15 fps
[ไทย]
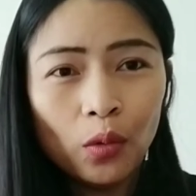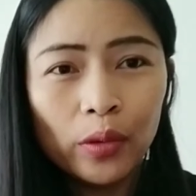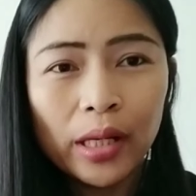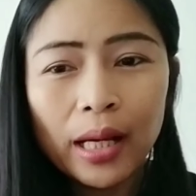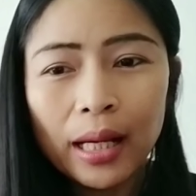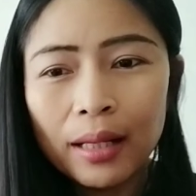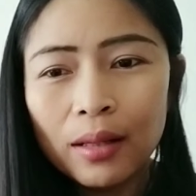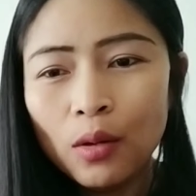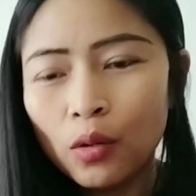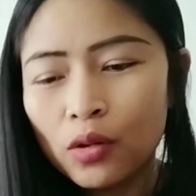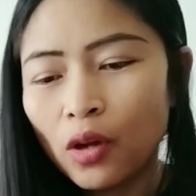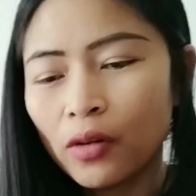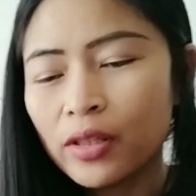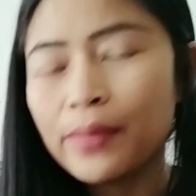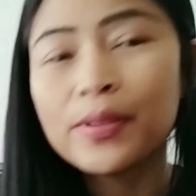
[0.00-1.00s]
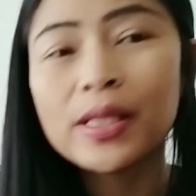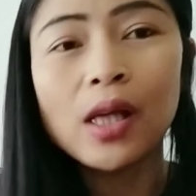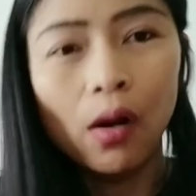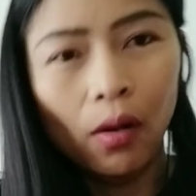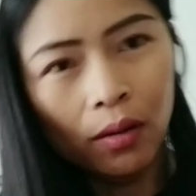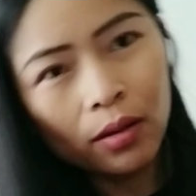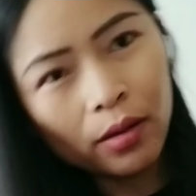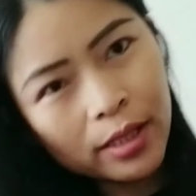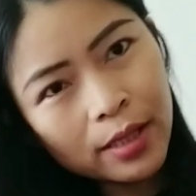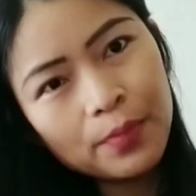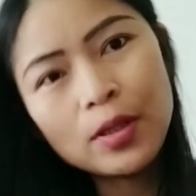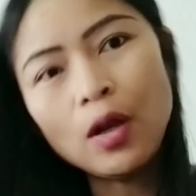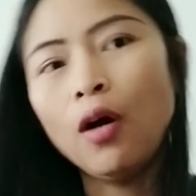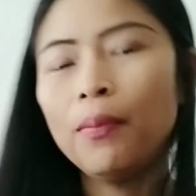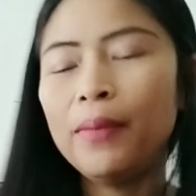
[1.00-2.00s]
นะคะหกสองสิบสองก็สิบ
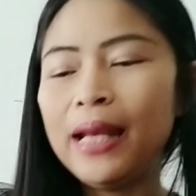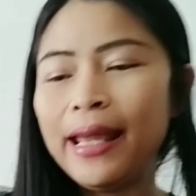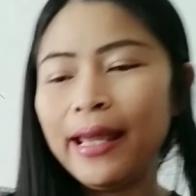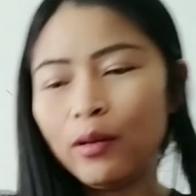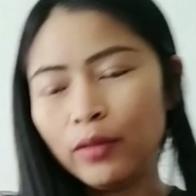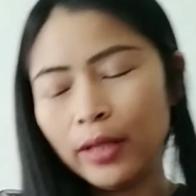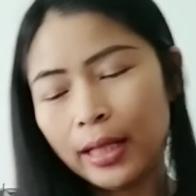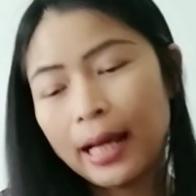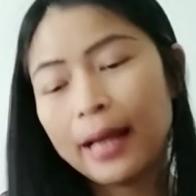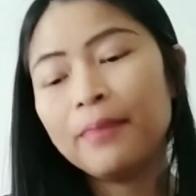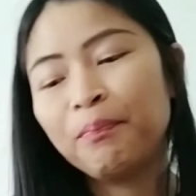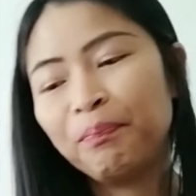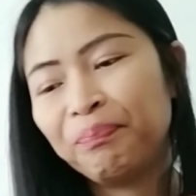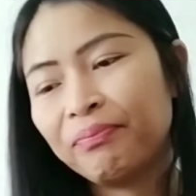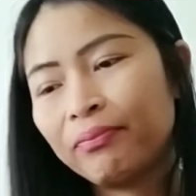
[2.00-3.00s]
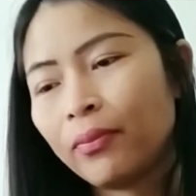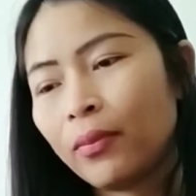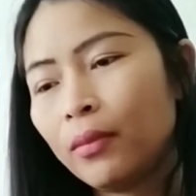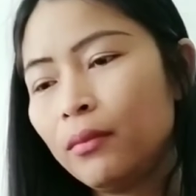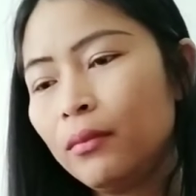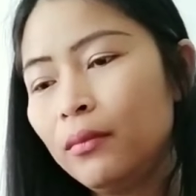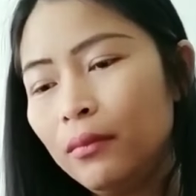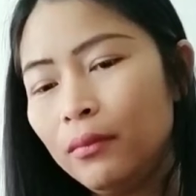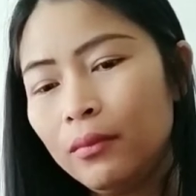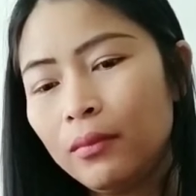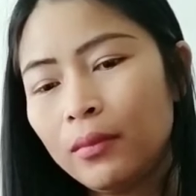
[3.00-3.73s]
สองไปแล้วนะนะอืม